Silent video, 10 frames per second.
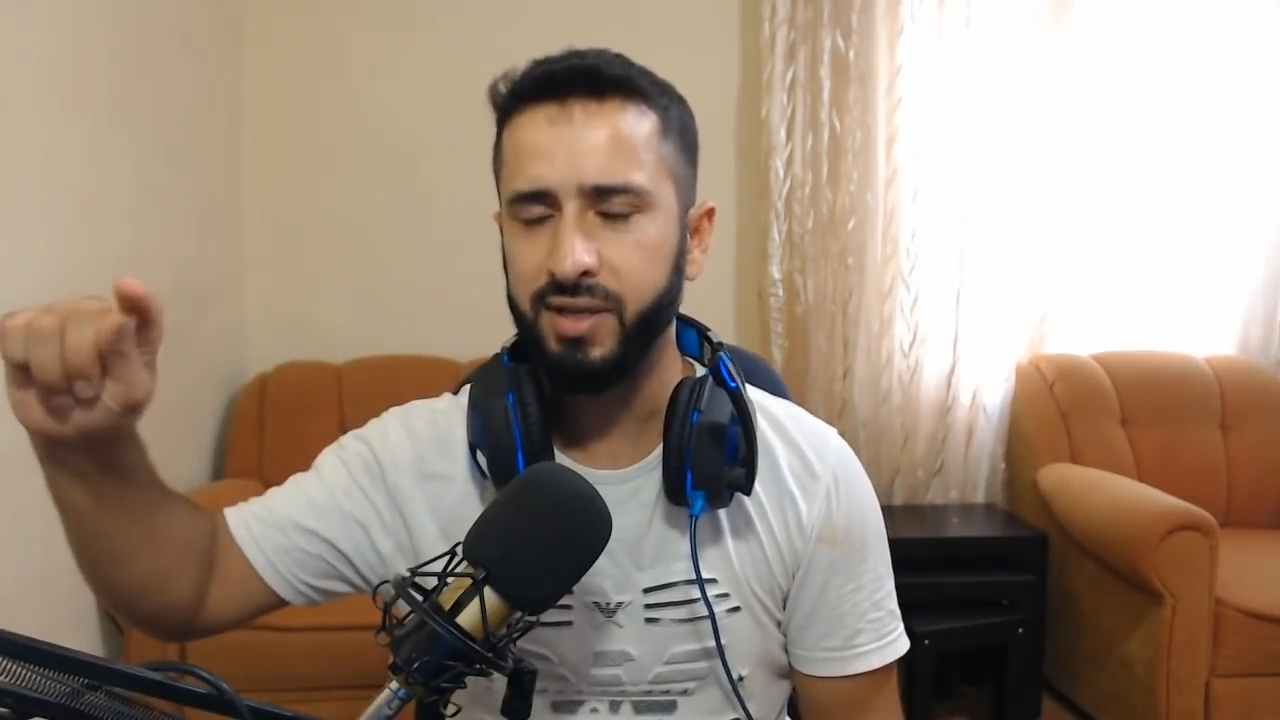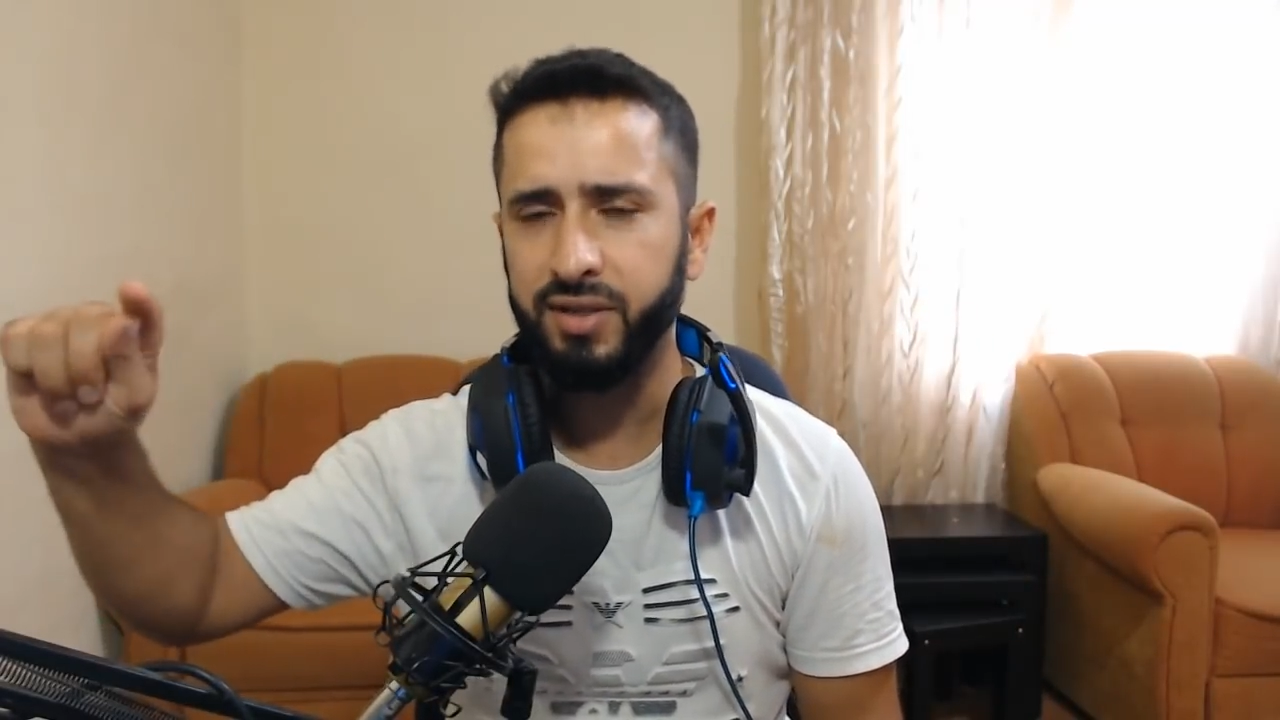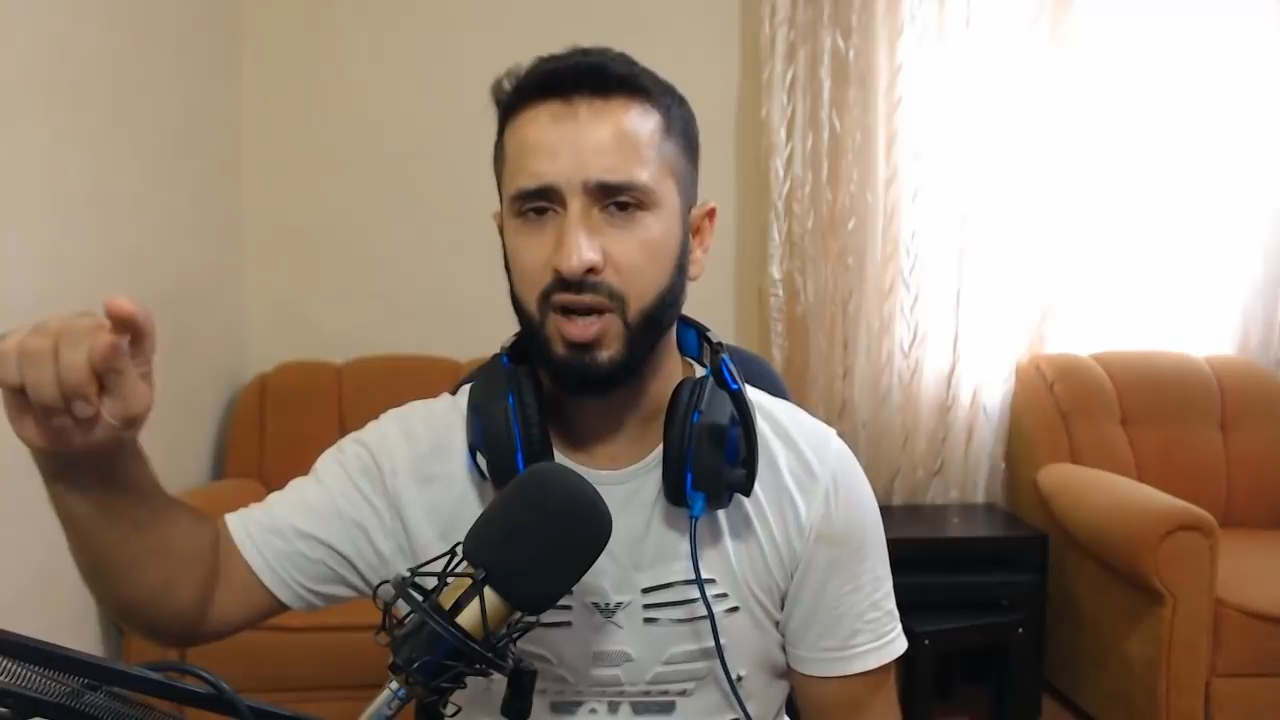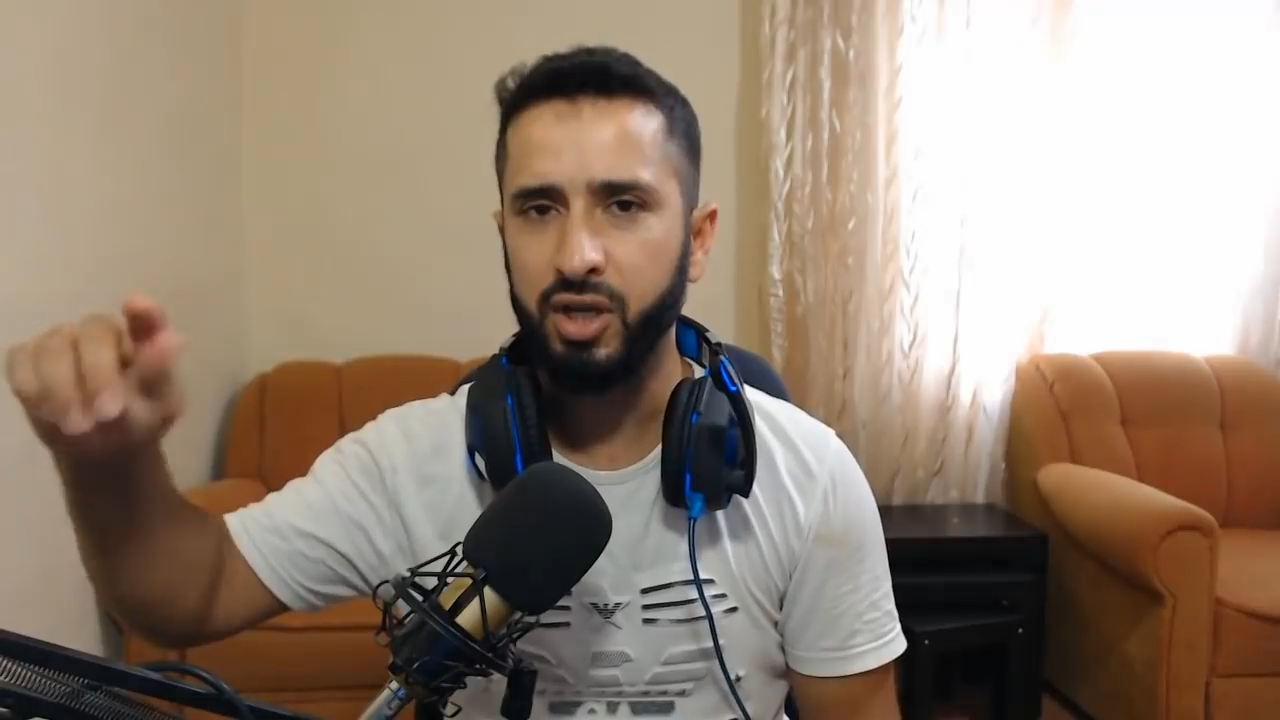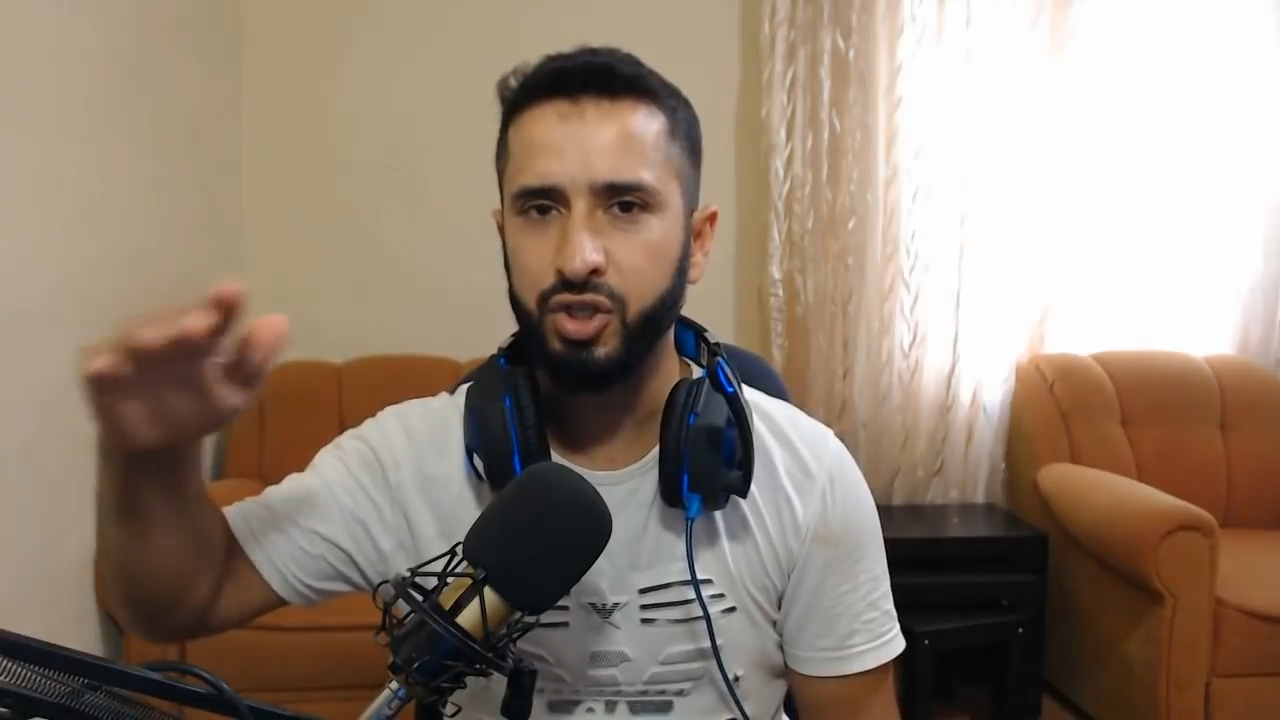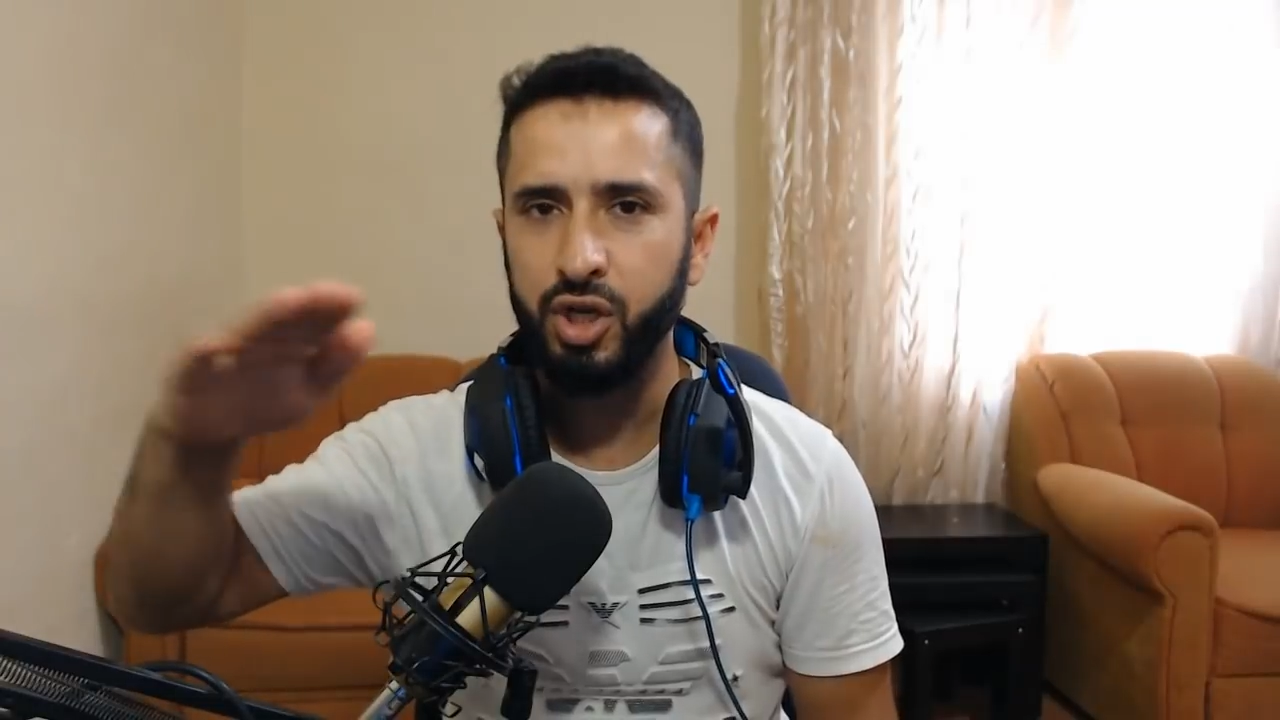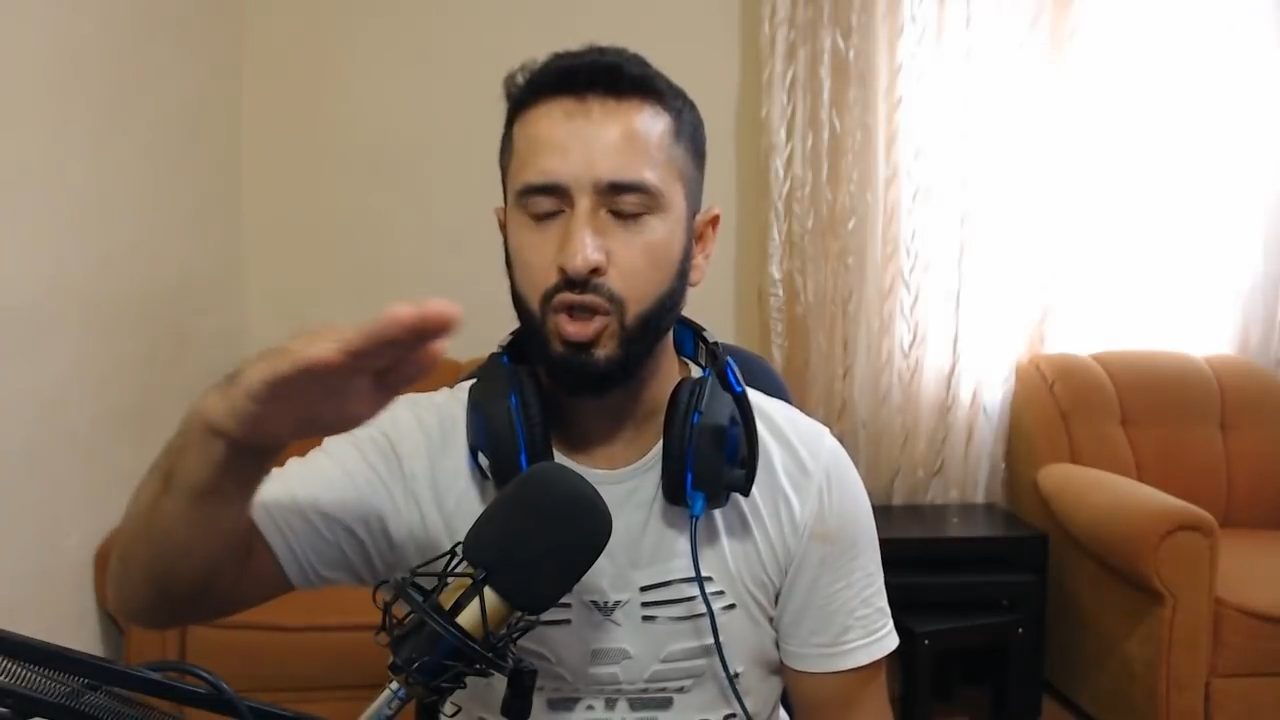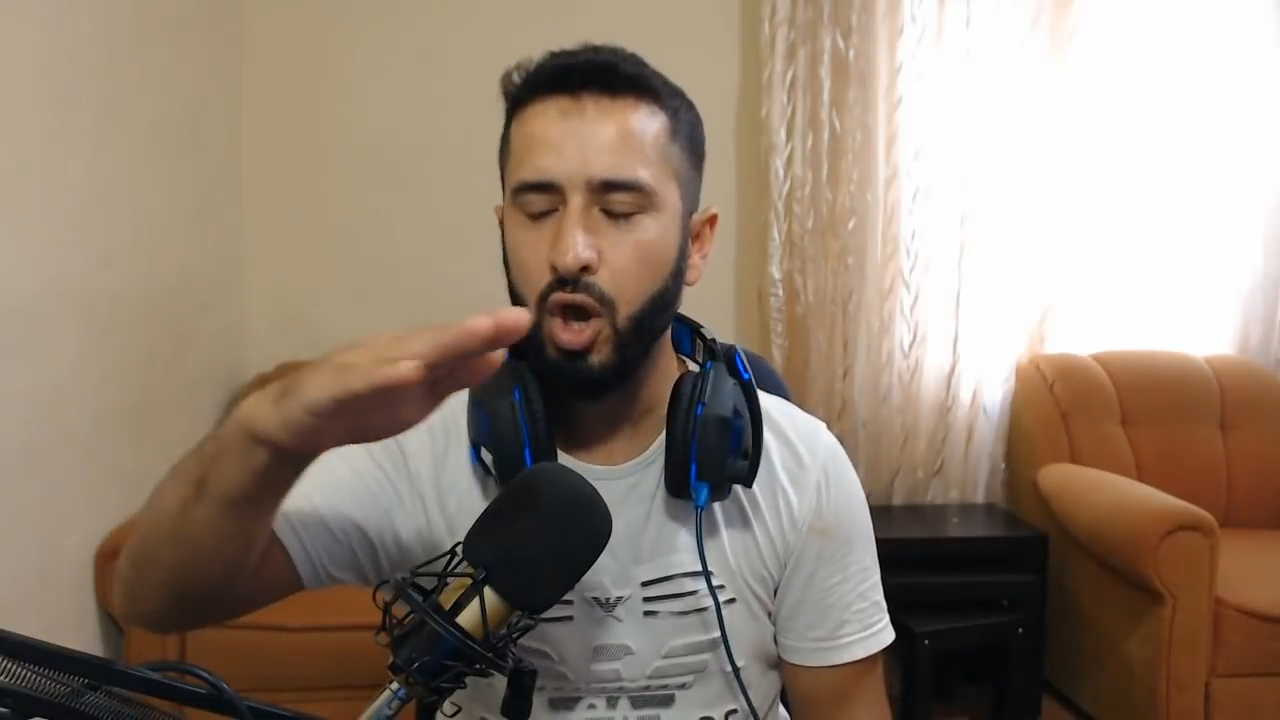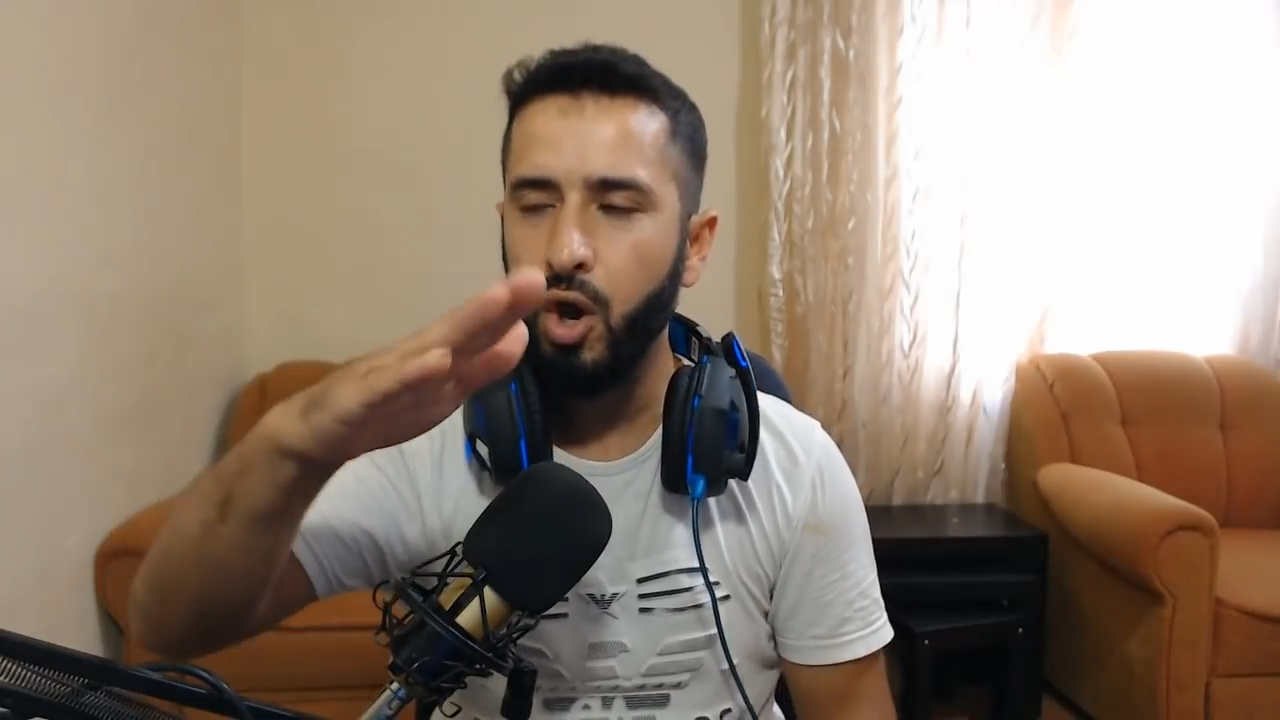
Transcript: ليصل جديد